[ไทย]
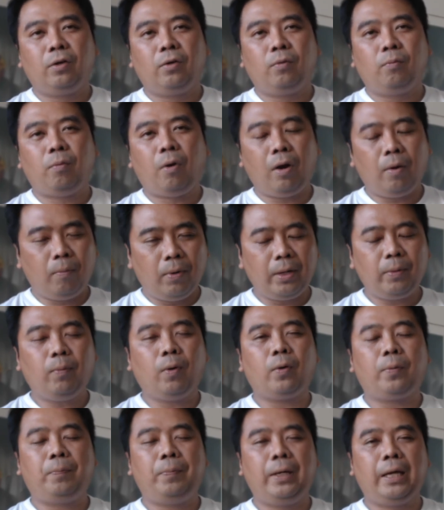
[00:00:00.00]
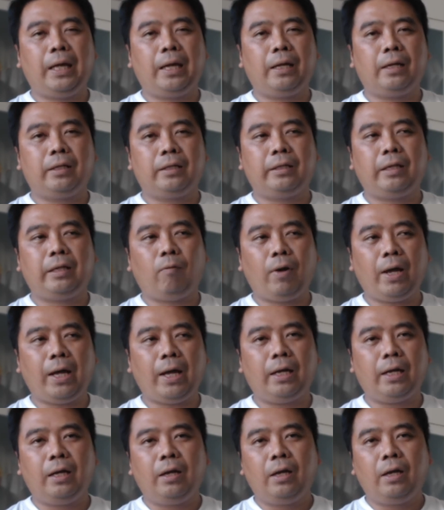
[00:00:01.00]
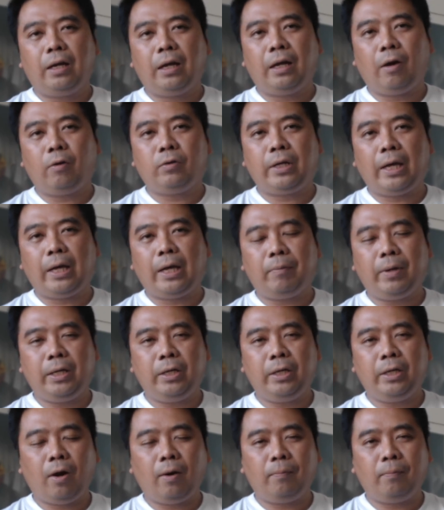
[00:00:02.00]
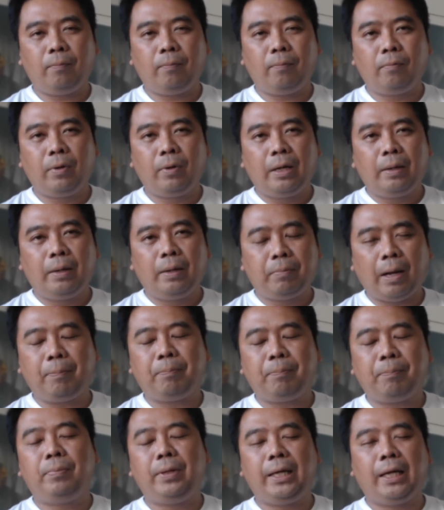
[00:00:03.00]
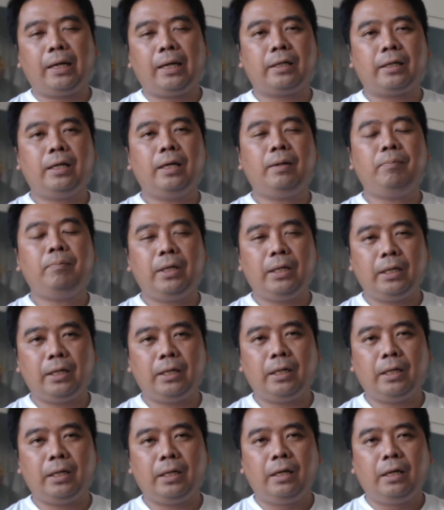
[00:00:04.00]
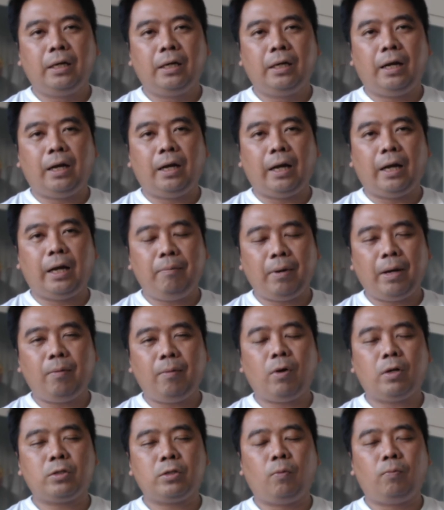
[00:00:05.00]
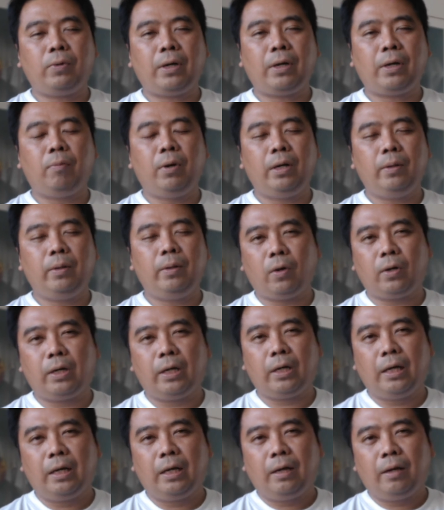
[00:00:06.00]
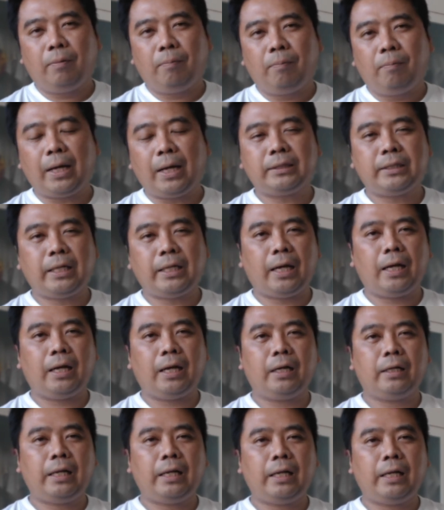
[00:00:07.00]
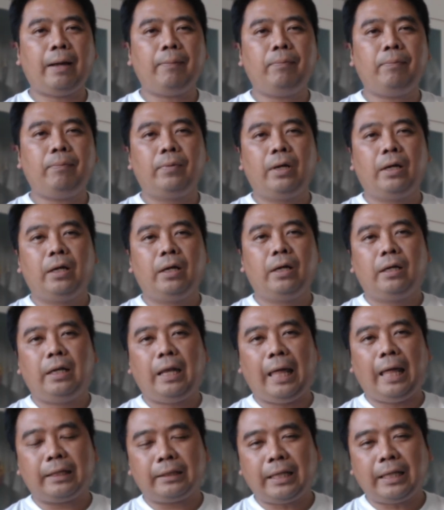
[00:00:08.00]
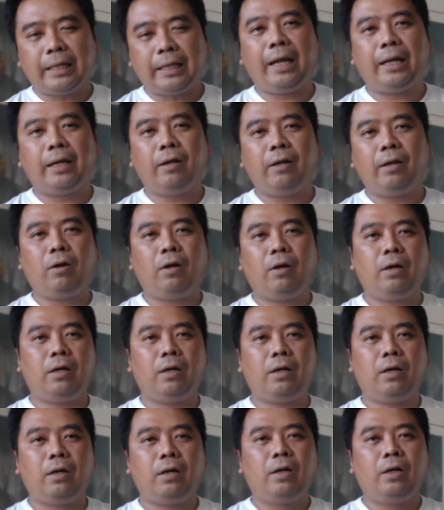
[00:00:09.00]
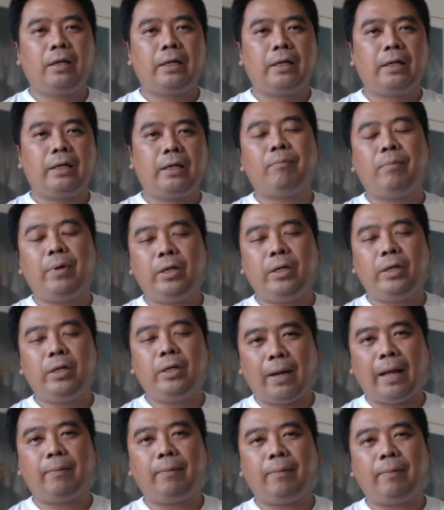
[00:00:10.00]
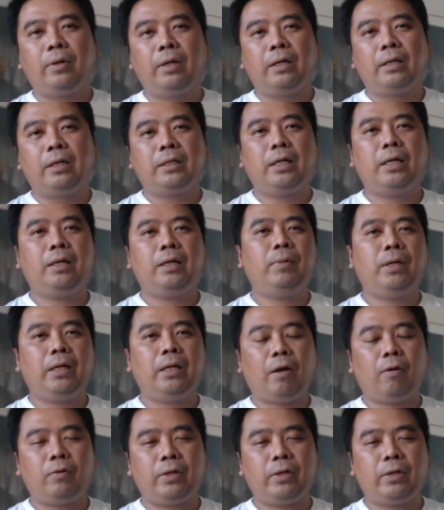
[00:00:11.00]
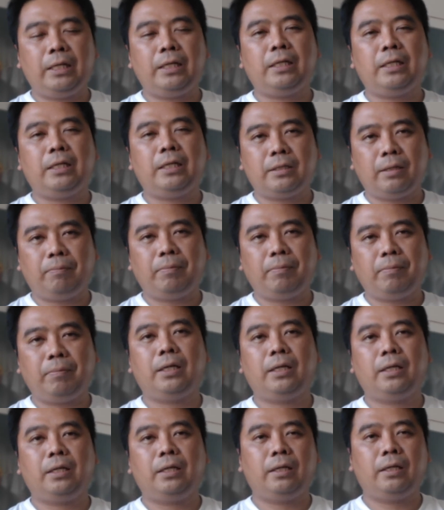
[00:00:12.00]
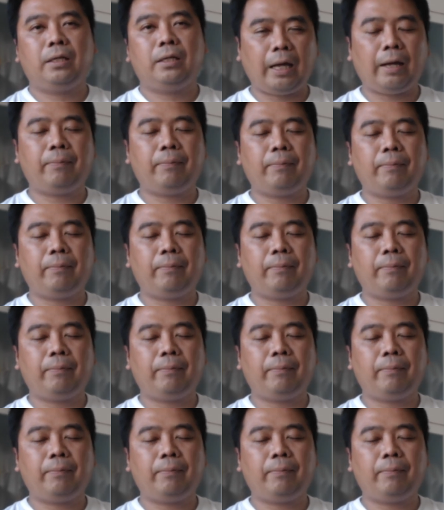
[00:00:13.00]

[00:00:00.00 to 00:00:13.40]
พอบริบทเปลี่ยน แต่ว่าเรายังไม่ยอมปรับเปลี่ยนเครื่องมืออให้มันเหมาะสมกับบริบท มักจะได้รับแรงต้าน แล้วก็การไม่ยอมรับเครื่องมือเหล่านี้เสมอนะครับ